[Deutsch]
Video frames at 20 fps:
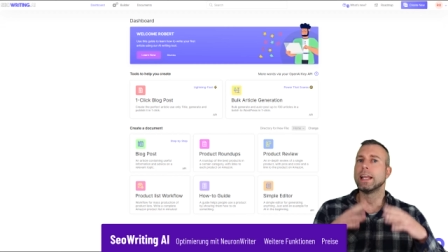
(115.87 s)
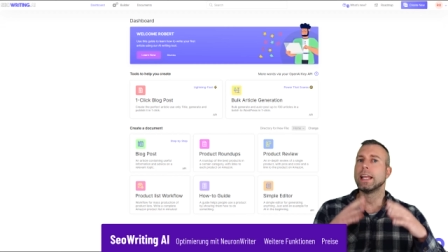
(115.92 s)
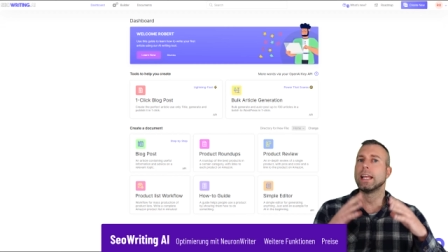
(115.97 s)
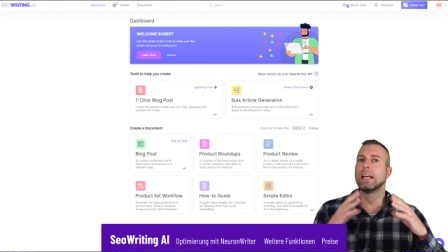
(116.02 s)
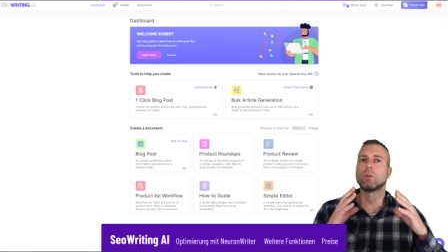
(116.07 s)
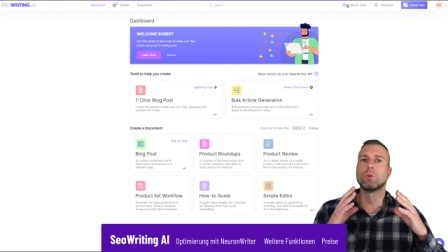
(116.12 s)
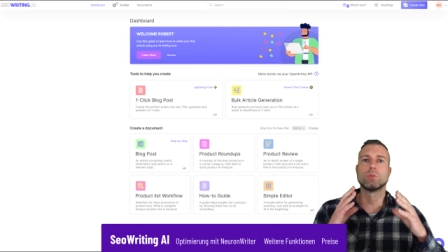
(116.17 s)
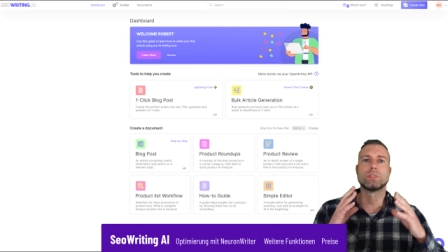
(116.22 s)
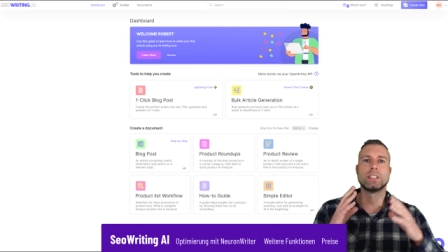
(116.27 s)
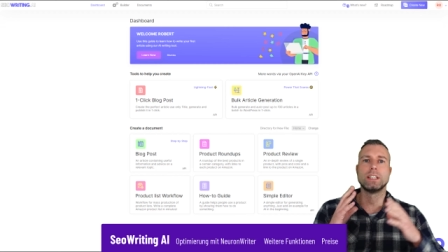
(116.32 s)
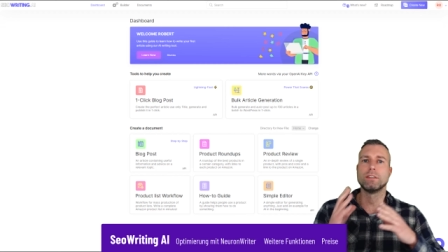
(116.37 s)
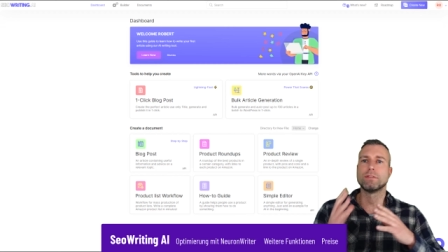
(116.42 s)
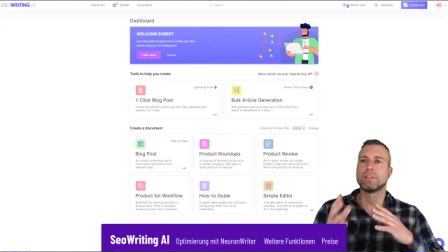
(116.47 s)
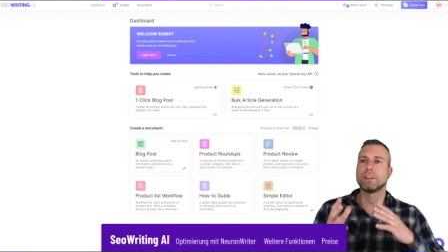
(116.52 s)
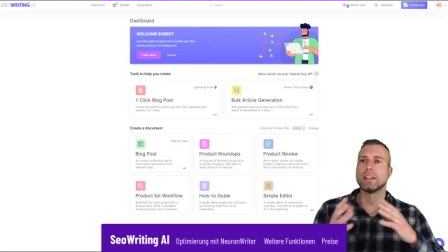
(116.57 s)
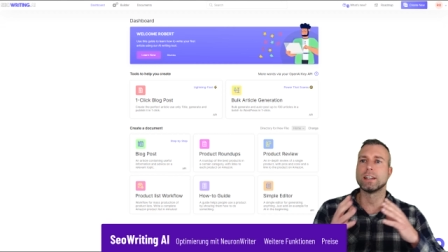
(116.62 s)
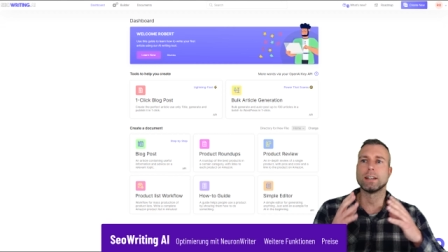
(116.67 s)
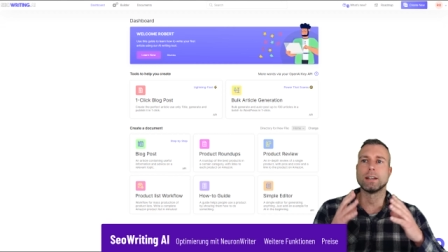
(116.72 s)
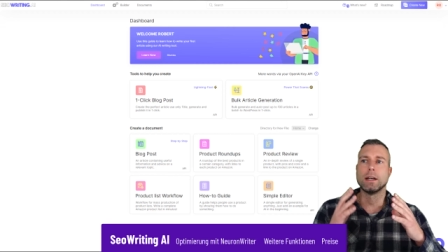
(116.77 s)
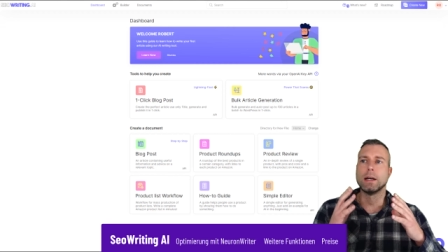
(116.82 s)

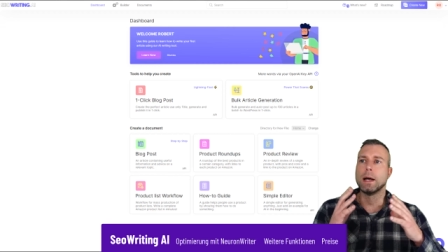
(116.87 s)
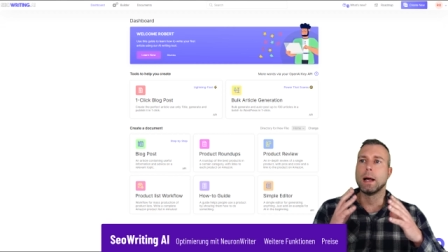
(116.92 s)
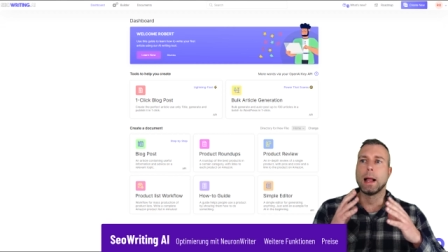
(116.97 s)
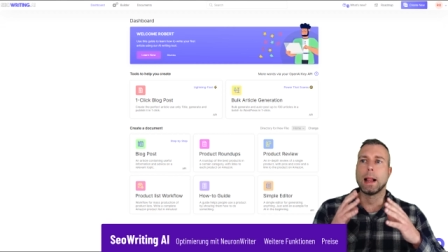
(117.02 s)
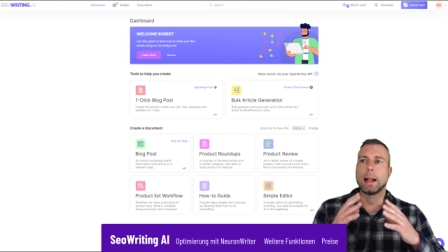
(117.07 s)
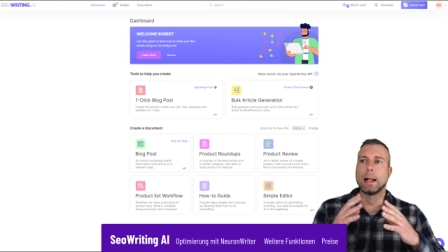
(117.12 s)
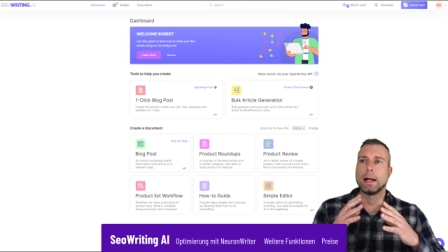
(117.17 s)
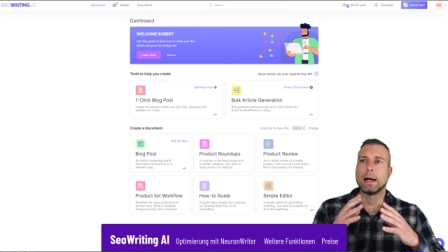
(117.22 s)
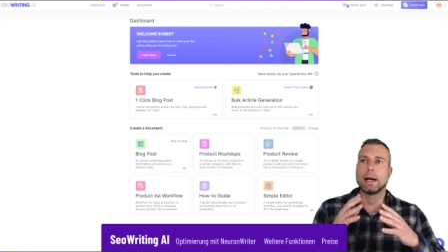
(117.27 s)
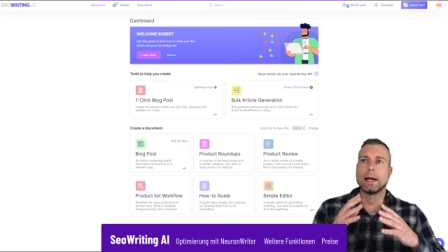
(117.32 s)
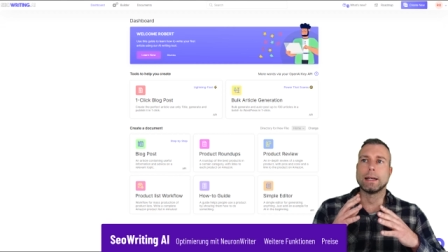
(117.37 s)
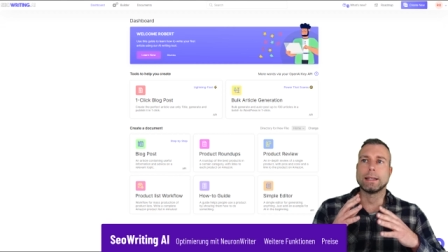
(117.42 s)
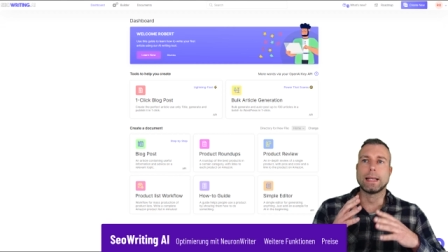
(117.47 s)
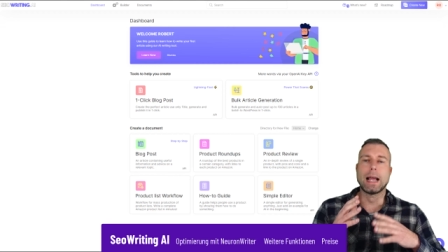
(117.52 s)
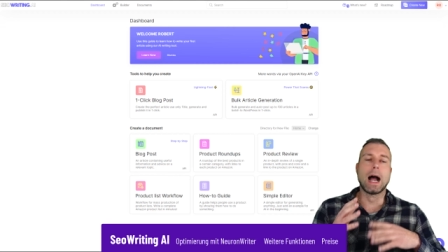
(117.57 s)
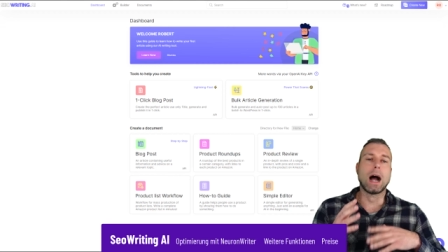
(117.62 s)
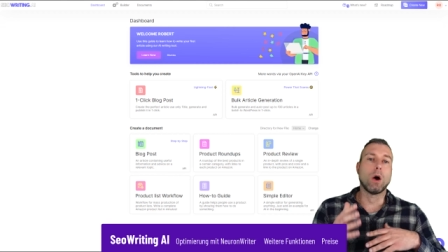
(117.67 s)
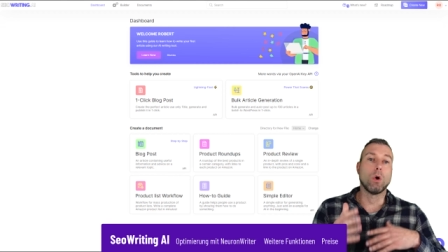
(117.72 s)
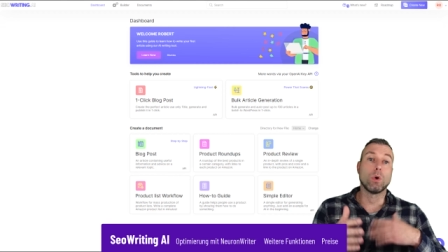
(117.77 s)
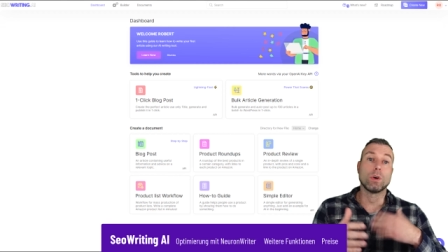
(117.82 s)
inklusive äh,
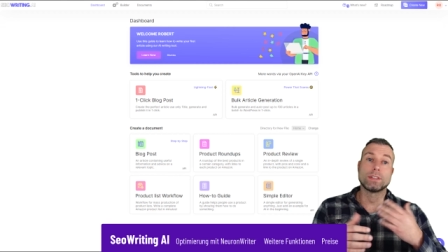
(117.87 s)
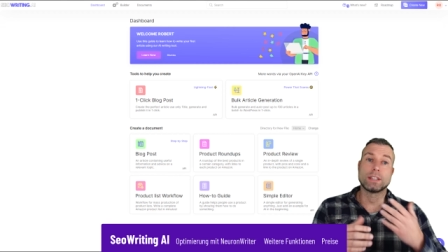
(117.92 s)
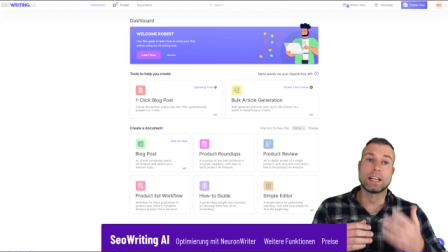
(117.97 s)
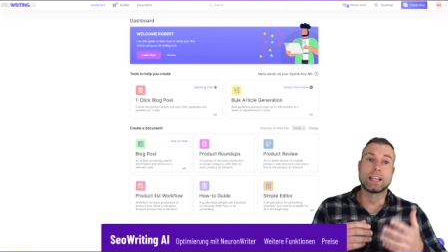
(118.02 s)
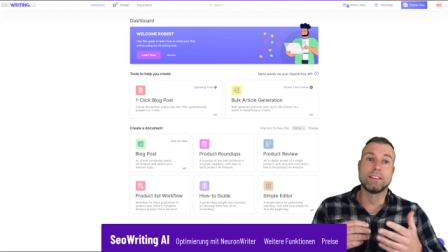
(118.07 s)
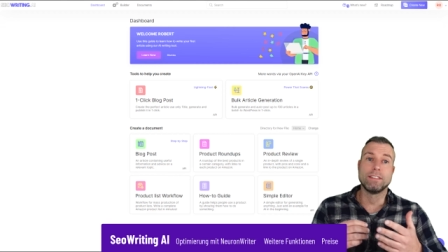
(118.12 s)
ja auch einer